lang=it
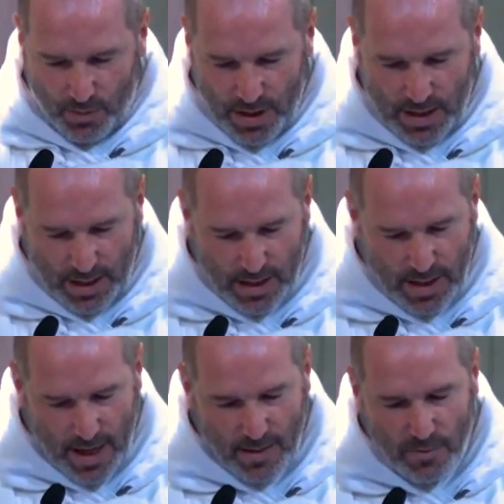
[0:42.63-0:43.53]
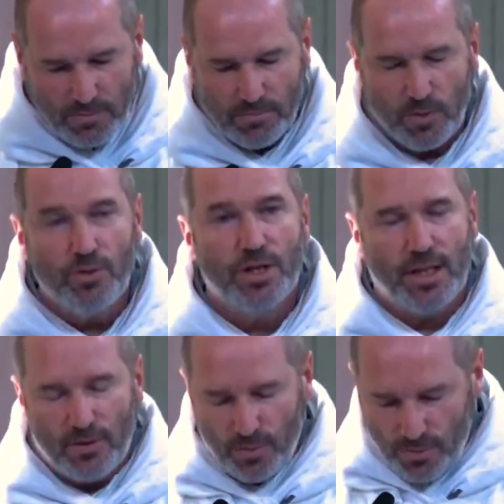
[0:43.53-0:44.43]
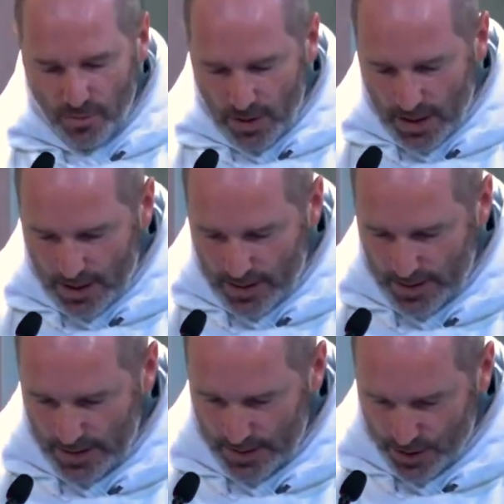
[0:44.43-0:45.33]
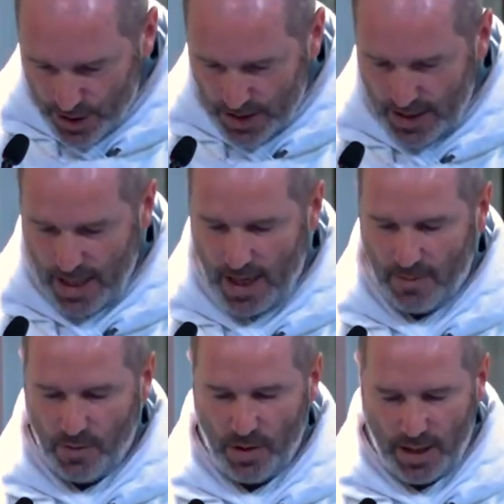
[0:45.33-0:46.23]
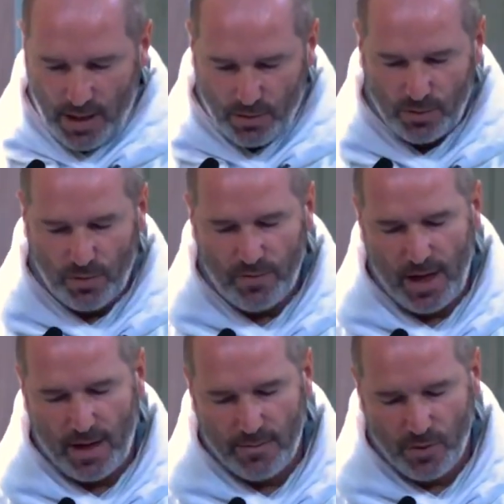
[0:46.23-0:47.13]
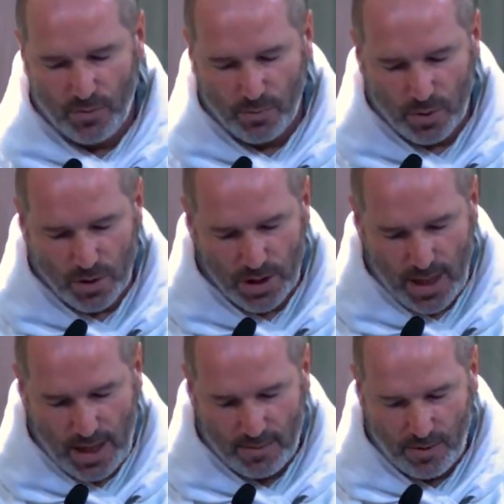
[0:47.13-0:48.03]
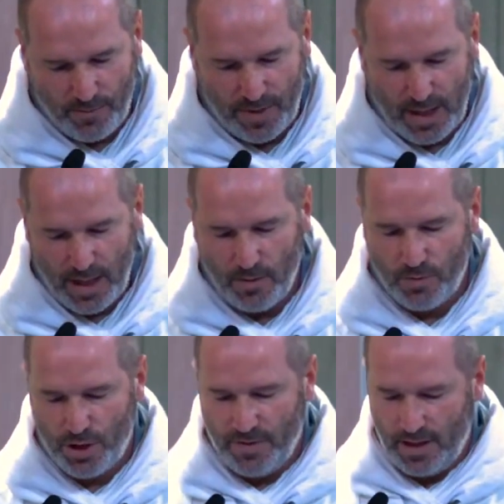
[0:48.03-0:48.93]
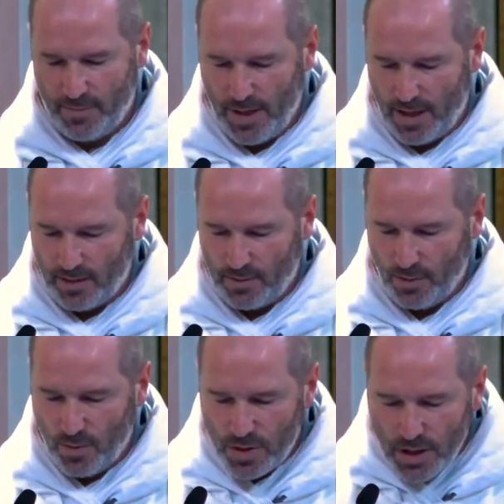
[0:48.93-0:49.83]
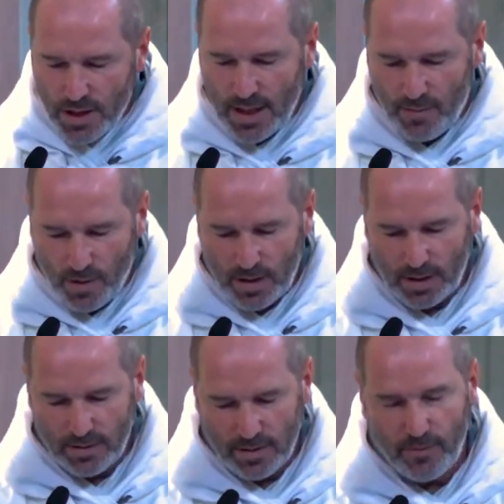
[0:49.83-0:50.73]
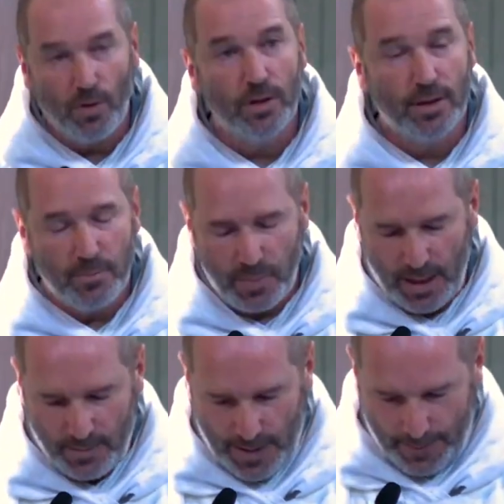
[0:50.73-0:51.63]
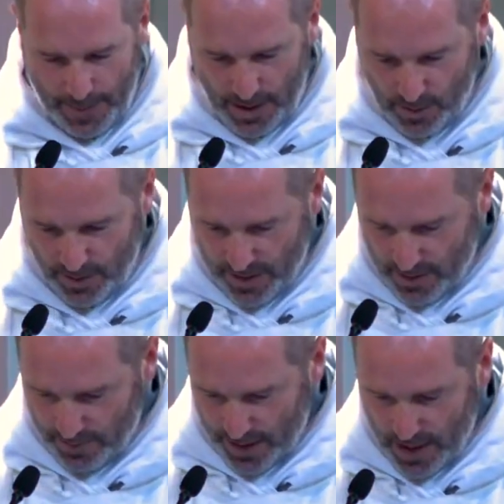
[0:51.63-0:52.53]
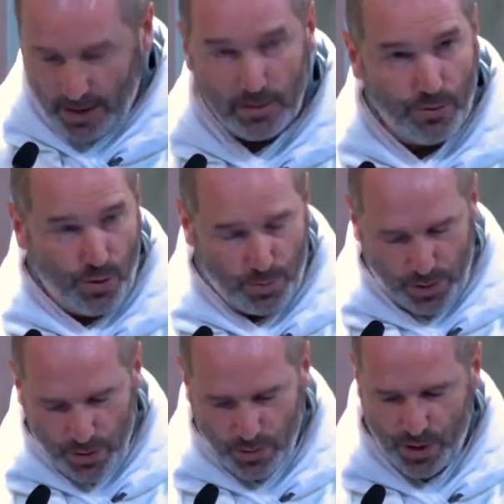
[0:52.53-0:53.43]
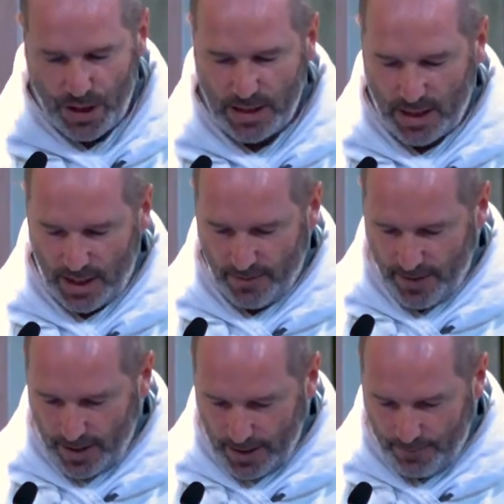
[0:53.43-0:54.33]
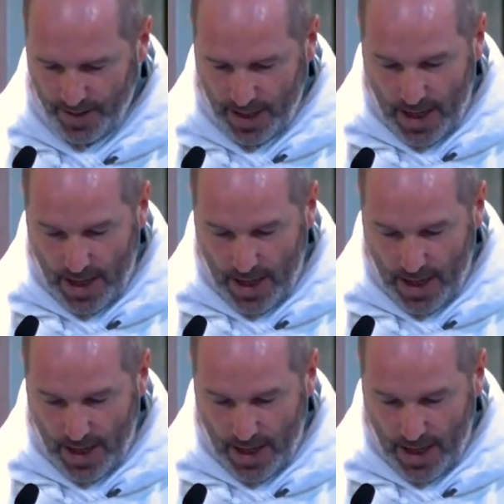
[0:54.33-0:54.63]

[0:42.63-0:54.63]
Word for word: Quindi chiediamo, non ci è dato nulla, cerchiamo e non troviamo, bussiamo e non ci viene aperto. Così diciamoli tante volte prima e dopo aver pregato, o può succedere che avvenga.